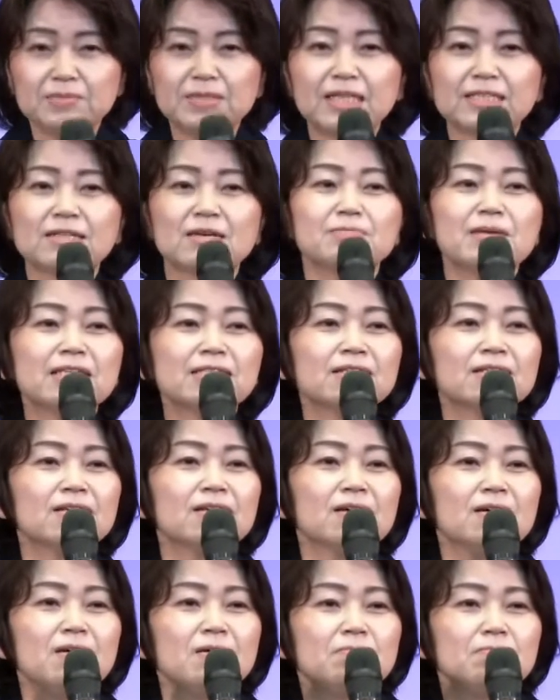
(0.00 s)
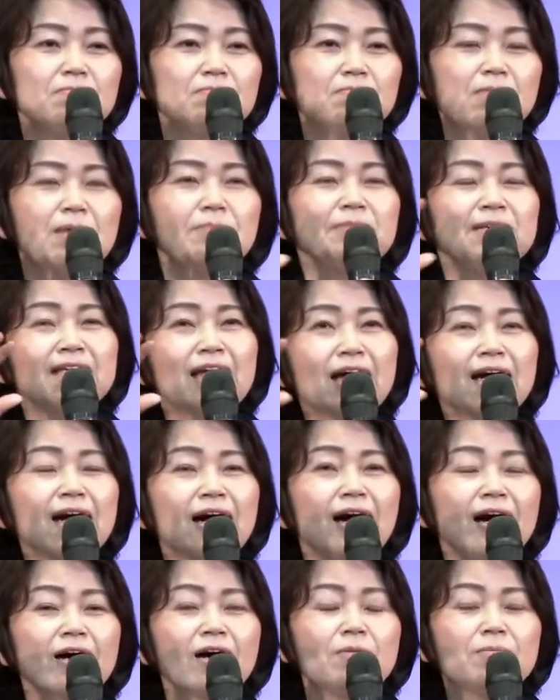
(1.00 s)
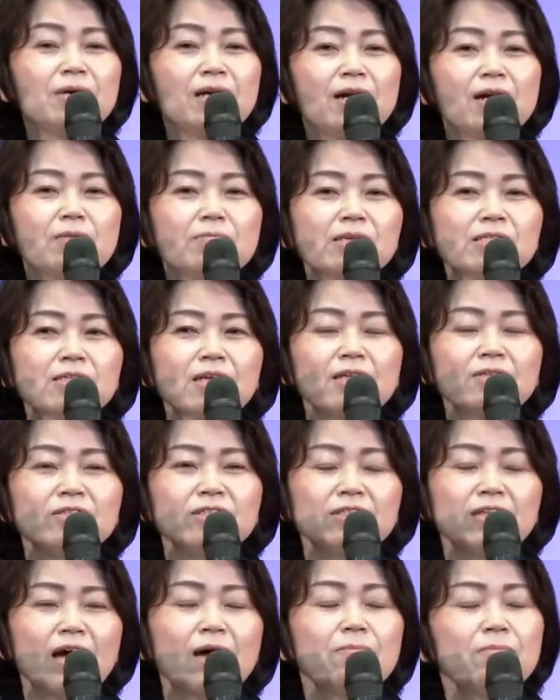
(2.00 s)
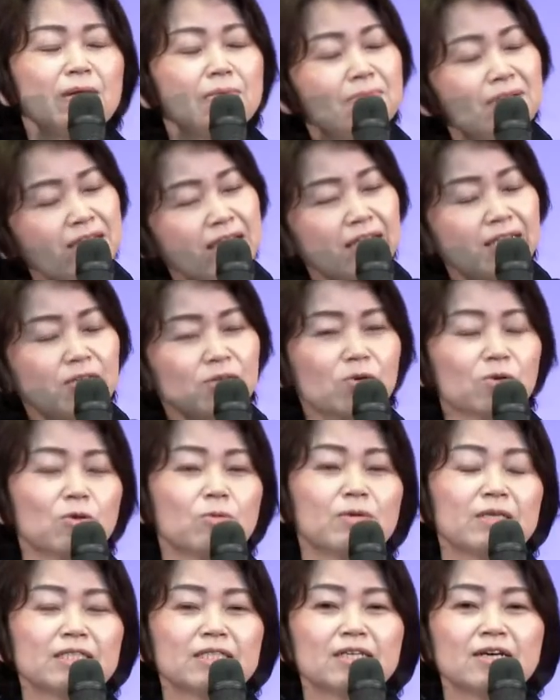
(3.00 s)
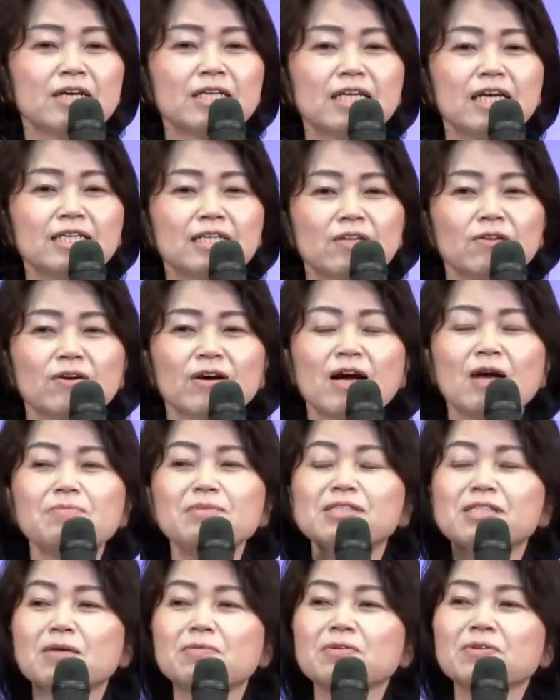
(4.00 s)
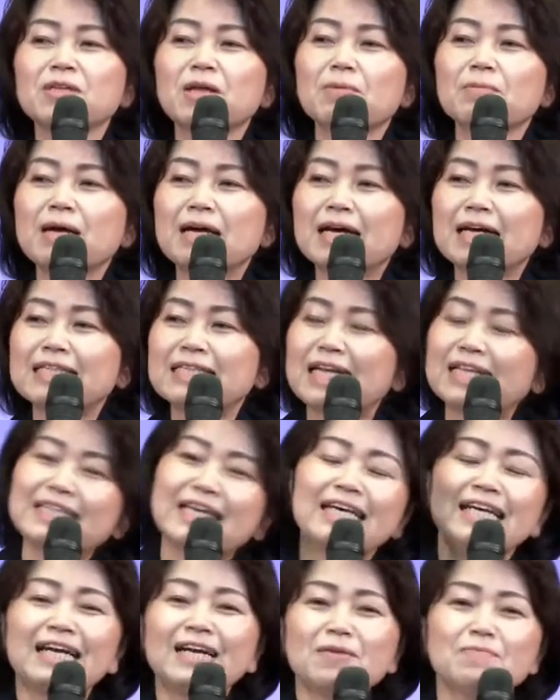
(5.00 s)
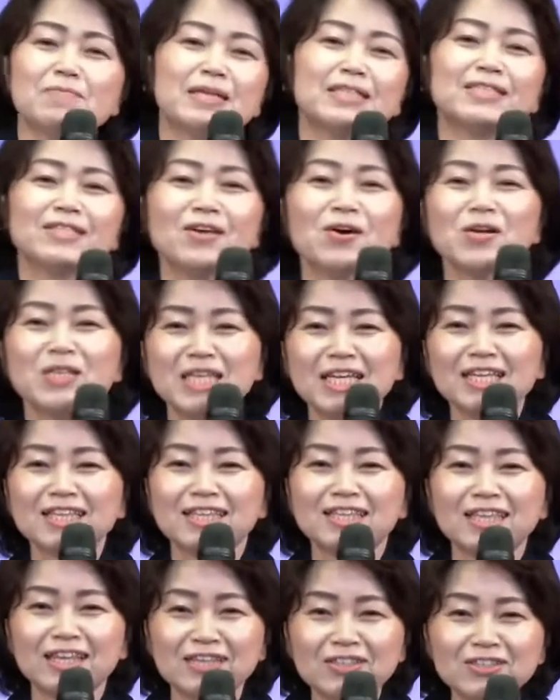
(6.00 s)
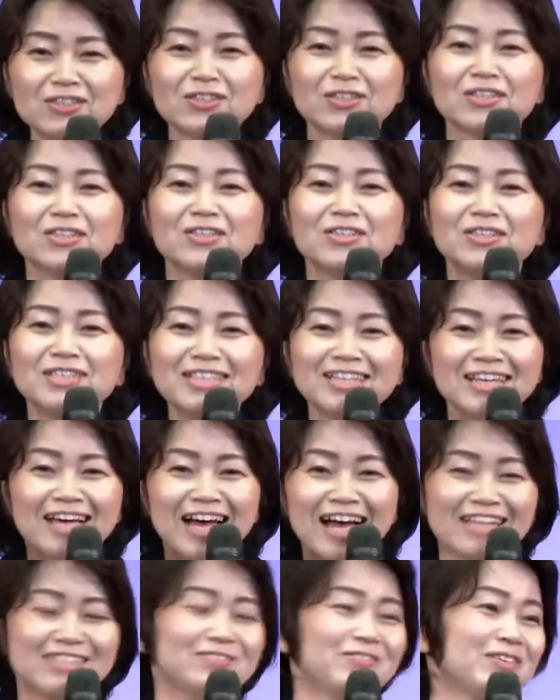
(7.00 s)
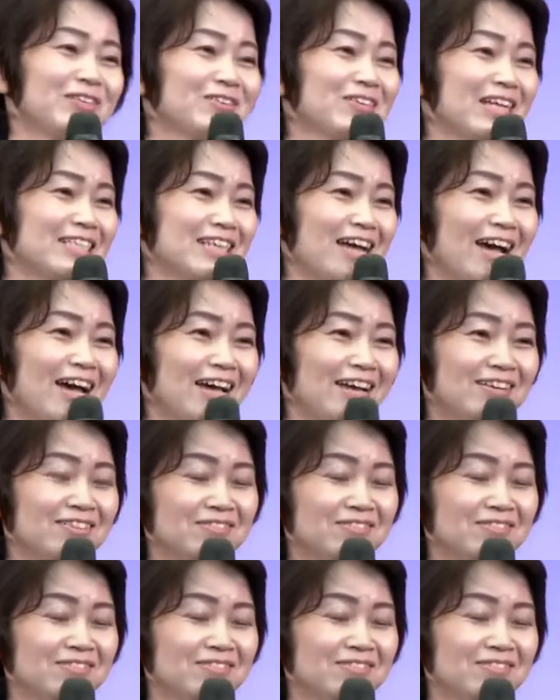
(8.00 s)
さん、まず、まあ、皆が崇められますよって、あんまり皆って言葉使わないけど、神様の名前が称えられますようにっていうふうに始めてください。